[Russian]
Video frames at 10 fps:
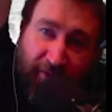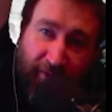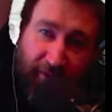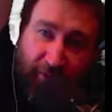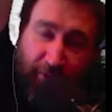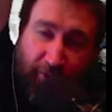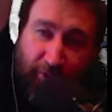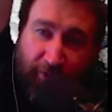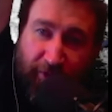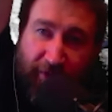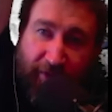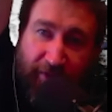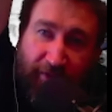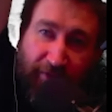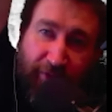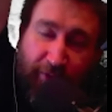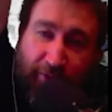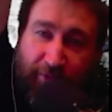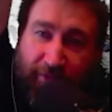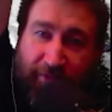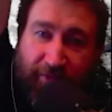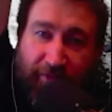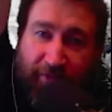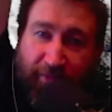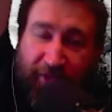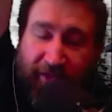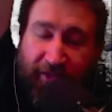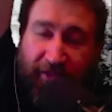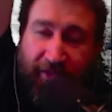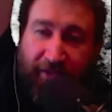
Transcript: до солнышка наверху мысленно,